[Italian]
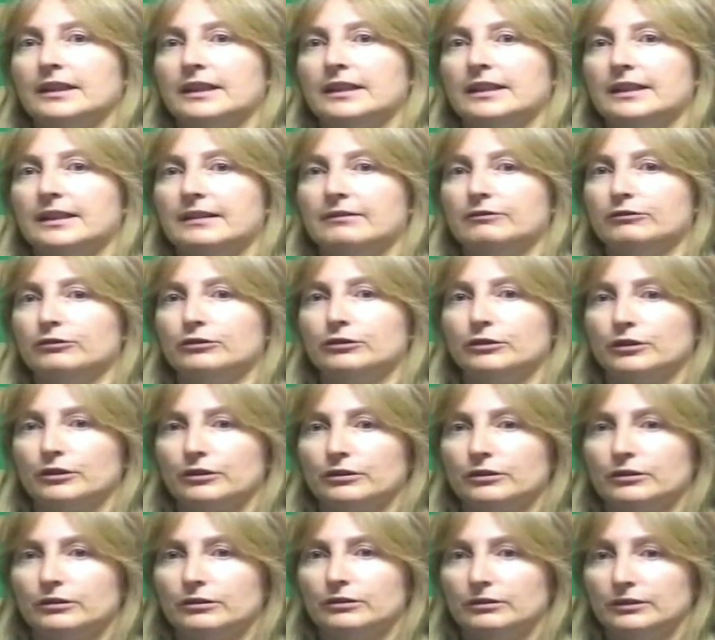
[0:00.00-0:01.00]
il
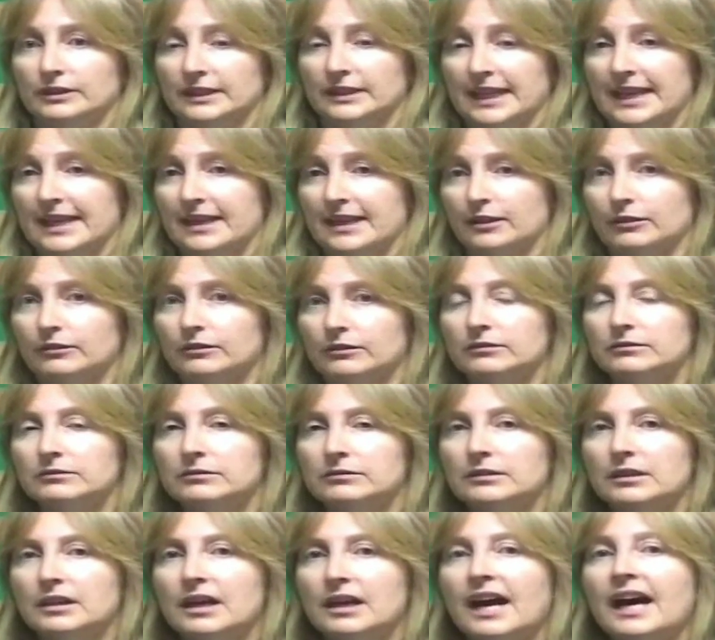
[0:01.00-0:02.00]
lavoro nero,
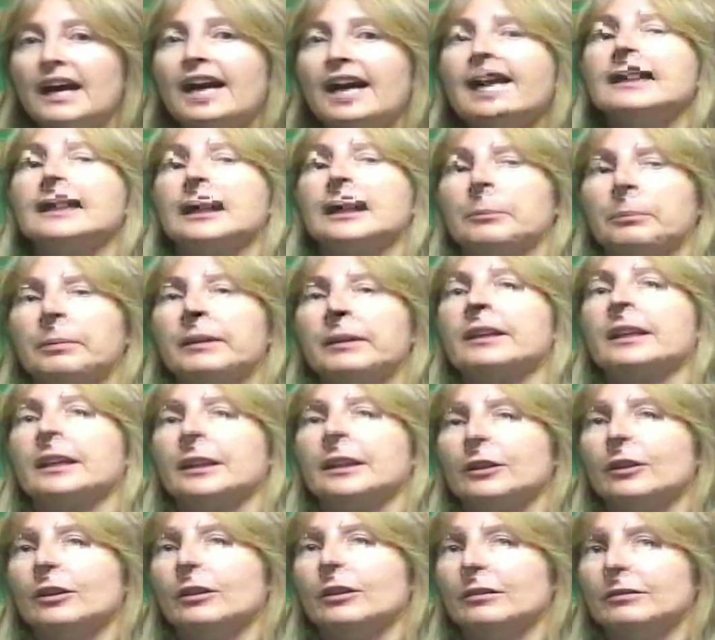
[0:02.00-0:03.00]
anche
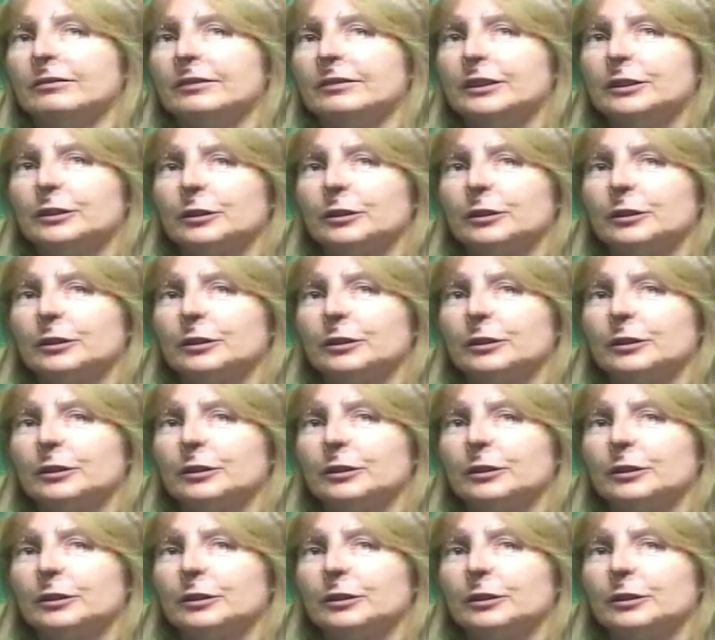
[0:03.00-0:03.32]
perché no,